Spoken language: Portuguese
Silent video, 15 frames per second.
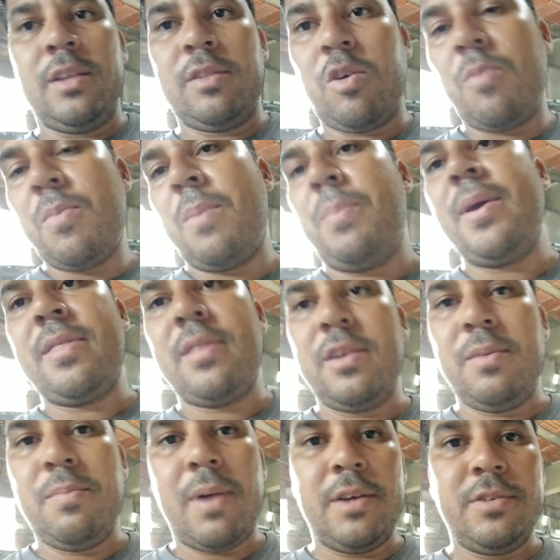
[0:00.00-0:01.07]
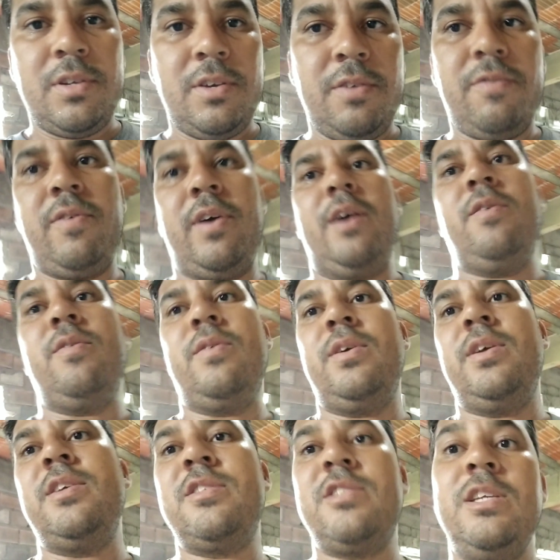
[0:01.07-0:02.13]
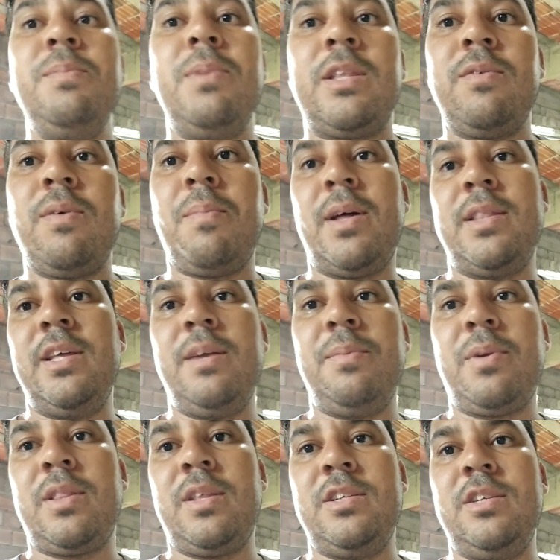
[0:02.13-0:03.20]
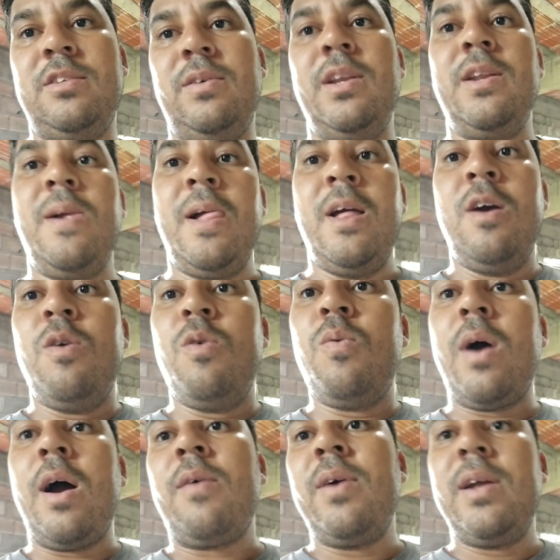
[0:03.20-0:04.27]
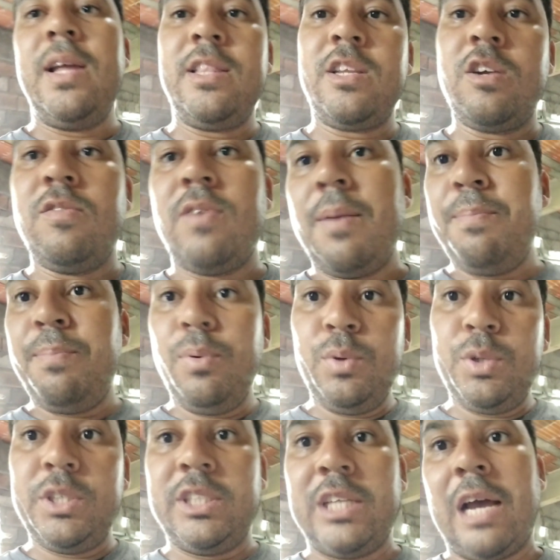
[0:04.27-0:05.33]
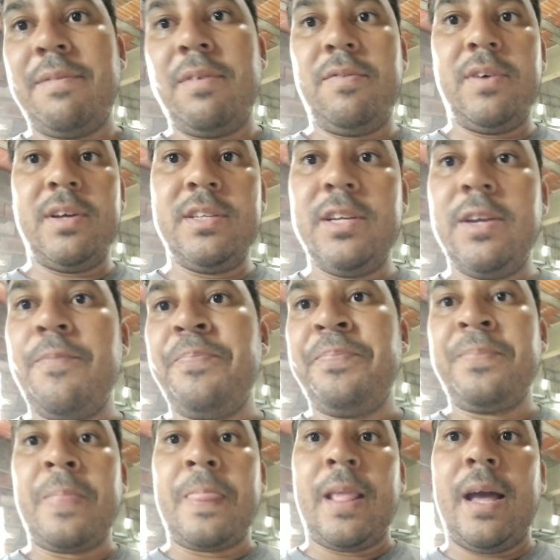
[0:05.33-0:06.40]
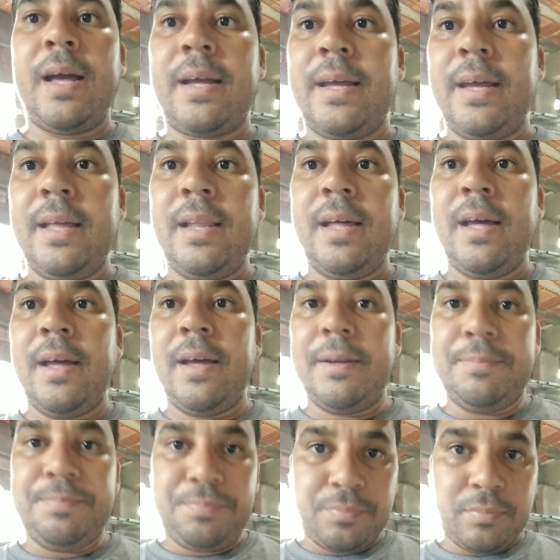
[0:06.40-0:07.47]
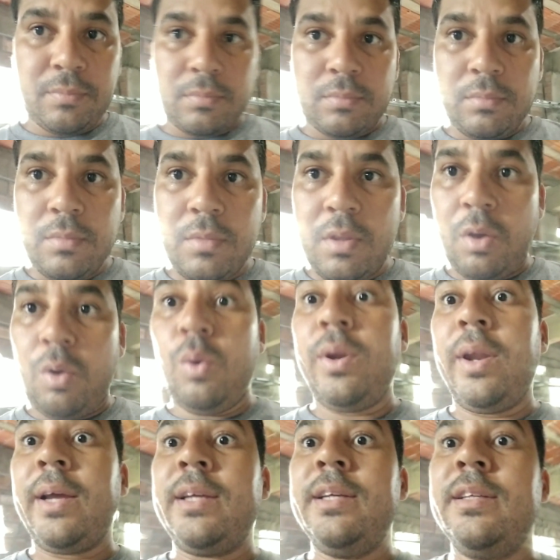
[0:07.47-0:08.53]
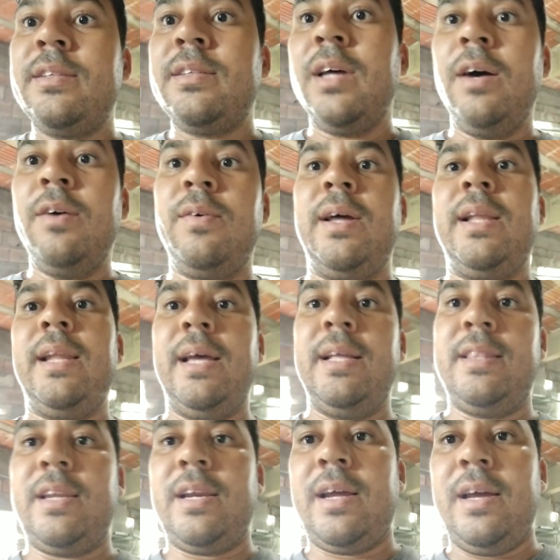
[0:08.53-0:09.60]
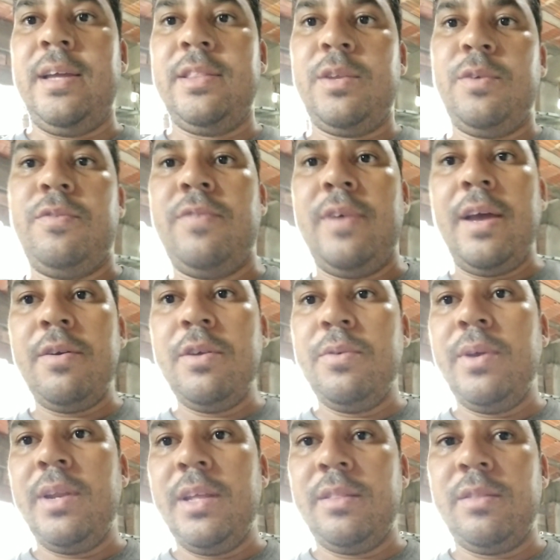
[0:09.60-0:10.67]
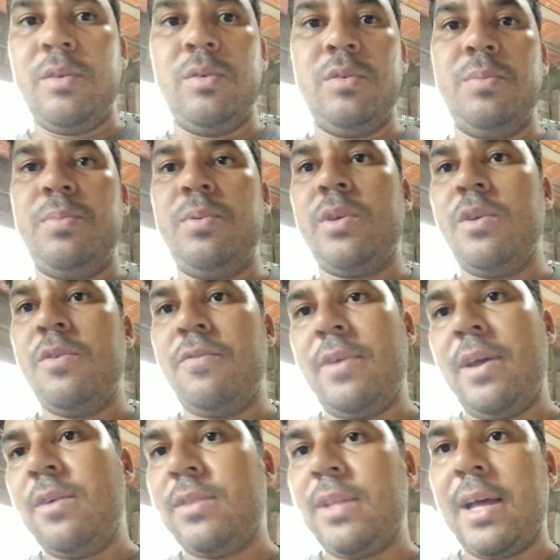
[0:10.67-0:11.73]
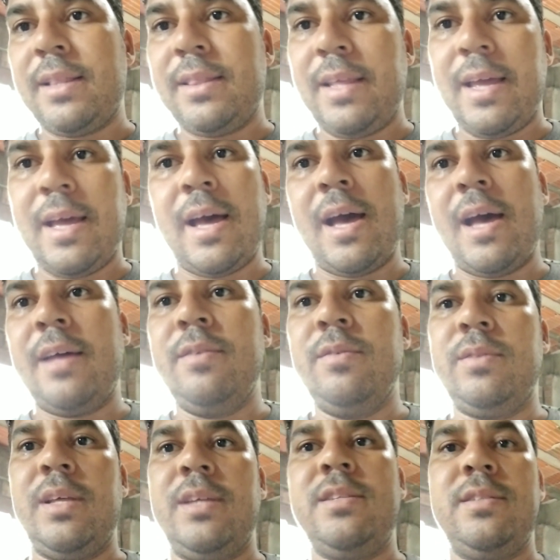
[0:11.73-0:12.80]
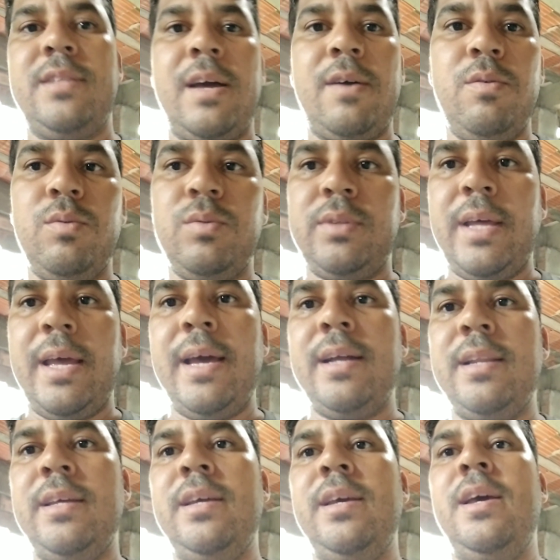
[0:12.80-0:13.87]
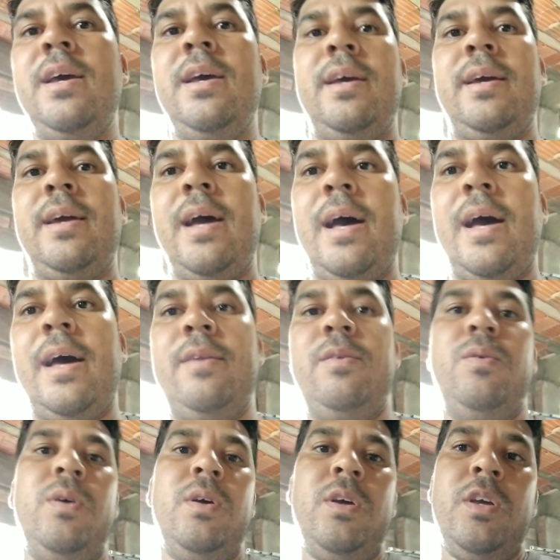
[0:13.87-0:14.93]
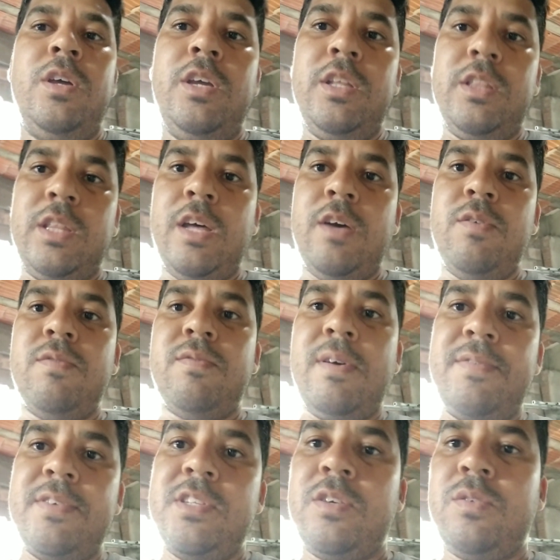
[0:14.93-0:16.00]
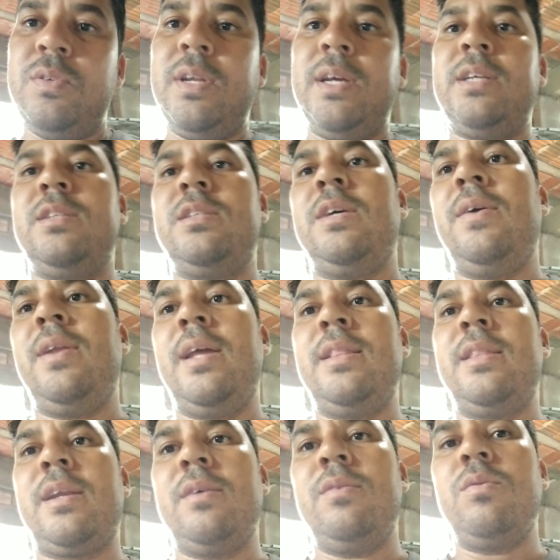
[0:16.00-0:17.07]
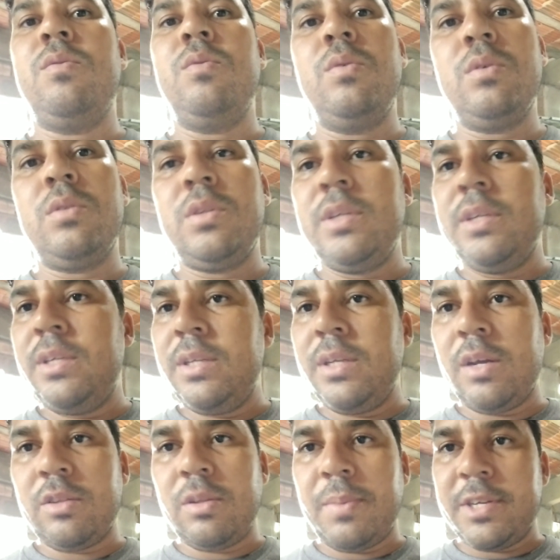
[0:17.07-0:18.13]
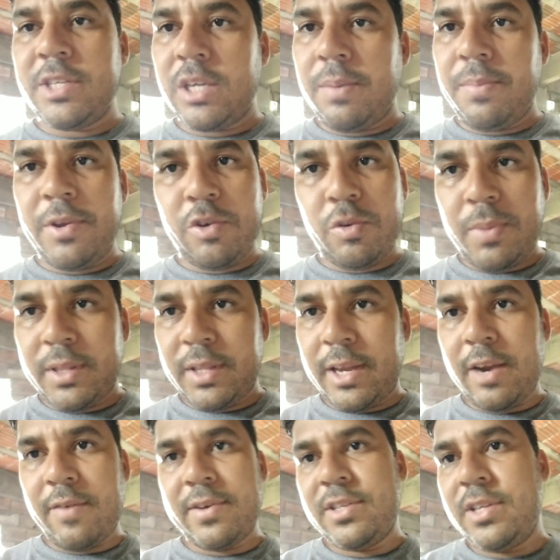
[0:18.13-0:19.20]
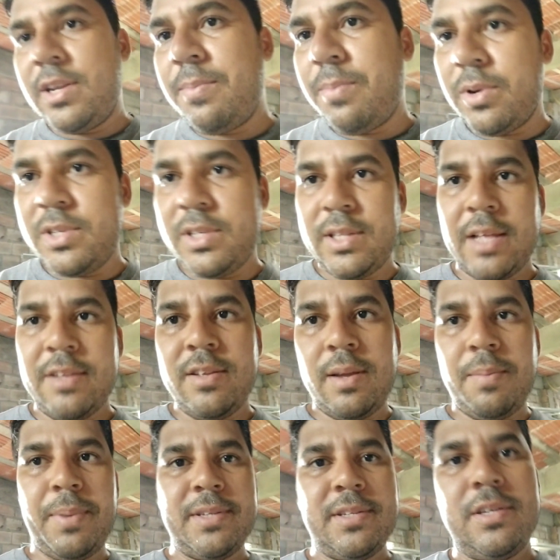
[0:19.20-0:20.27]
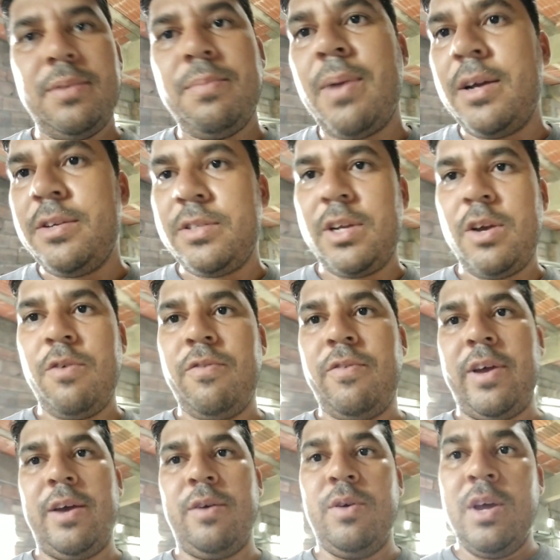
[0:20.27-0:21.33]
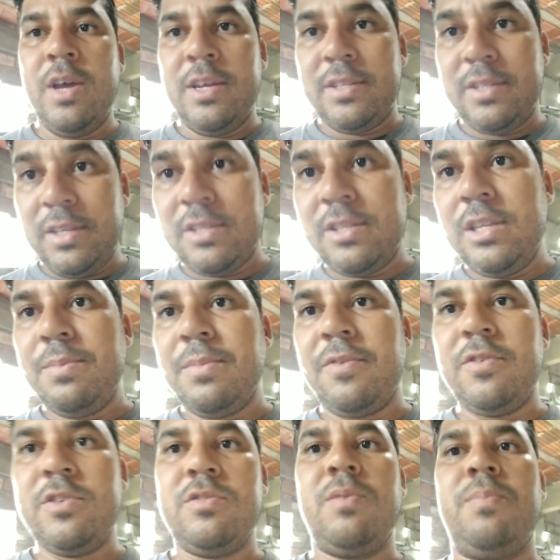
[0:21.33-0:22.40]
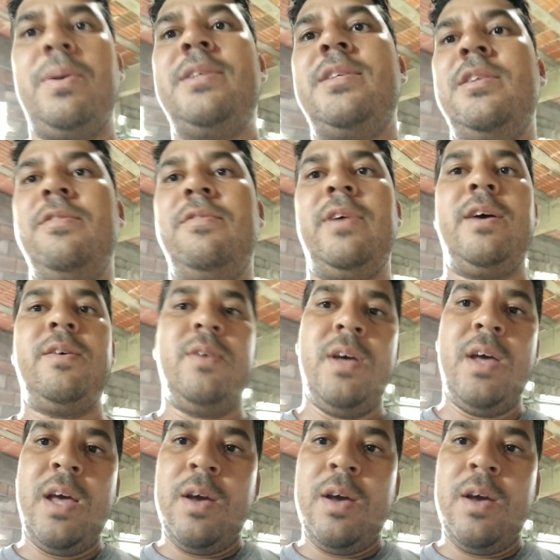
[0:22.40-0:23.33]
Então, como a peça de baixo é de ferro e em cima tem uma madeira protegendo ele, o arco elétrico vai puxar, vai fazer aquela conexão elétrica entre o ferro e o eletrodo, porque o ferro está aterrado, está tá com terra ali, agarrado. Então, vai fazer conexão elétrica um com o outro e automaticamente o material vai ser depositado na peça de baixo, que é o ferro. Se em cima fosse uma peça de ferro,